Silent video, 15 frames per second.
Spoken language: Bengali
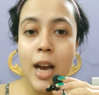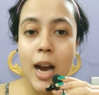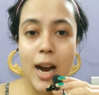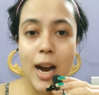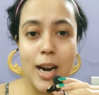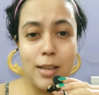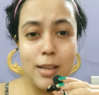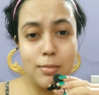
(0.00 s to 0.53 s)

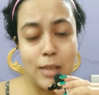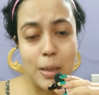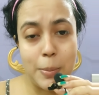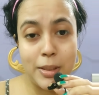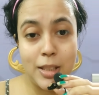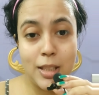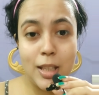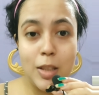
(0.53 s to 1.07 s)
আর
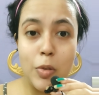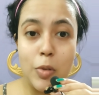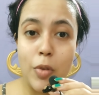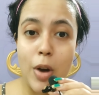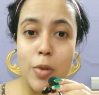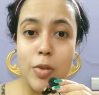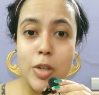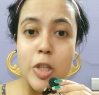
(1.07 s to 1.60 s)
আমাদের কিন্তু
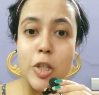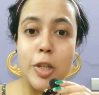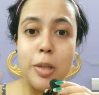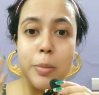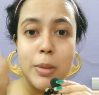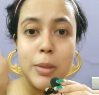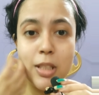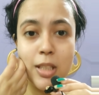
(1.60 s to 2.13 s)
ফাউন্ডেশন
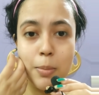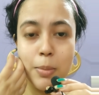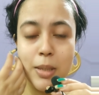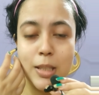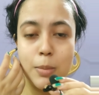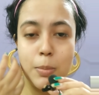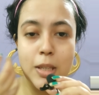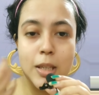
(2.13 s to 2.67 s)
বা যেটা
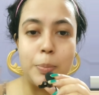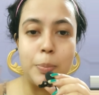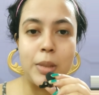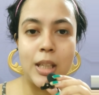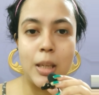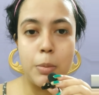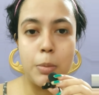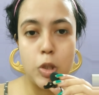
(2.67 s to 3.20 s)
বেস মেকআপ
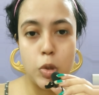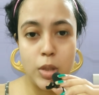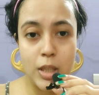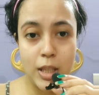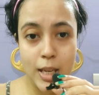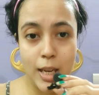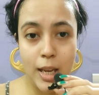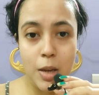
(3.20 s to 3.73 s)
থাকে ভীষণই
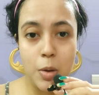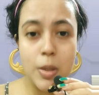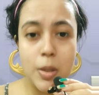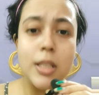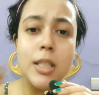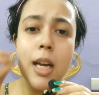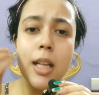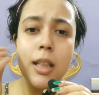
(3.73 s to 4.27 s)
কেকি
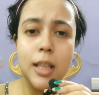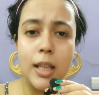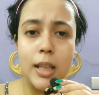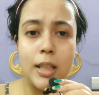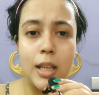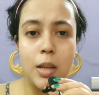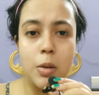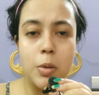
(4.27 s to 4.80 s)
হয়ে যায় তেল
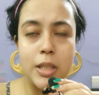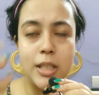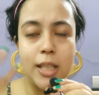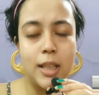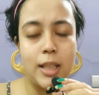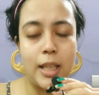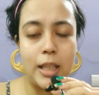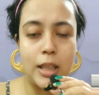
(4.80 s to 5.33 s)
তেলে হয়ে
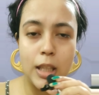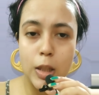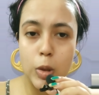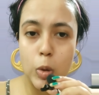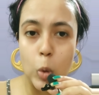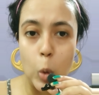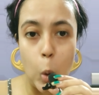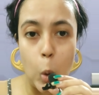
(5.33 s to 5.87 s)
যায় দেখতে
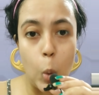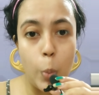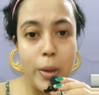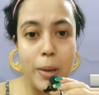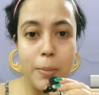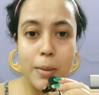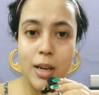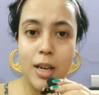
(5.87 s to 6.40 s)
কিন্তু
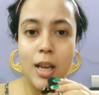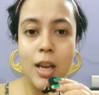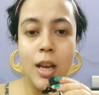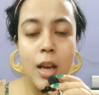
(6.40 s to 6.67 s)
খুবই মানে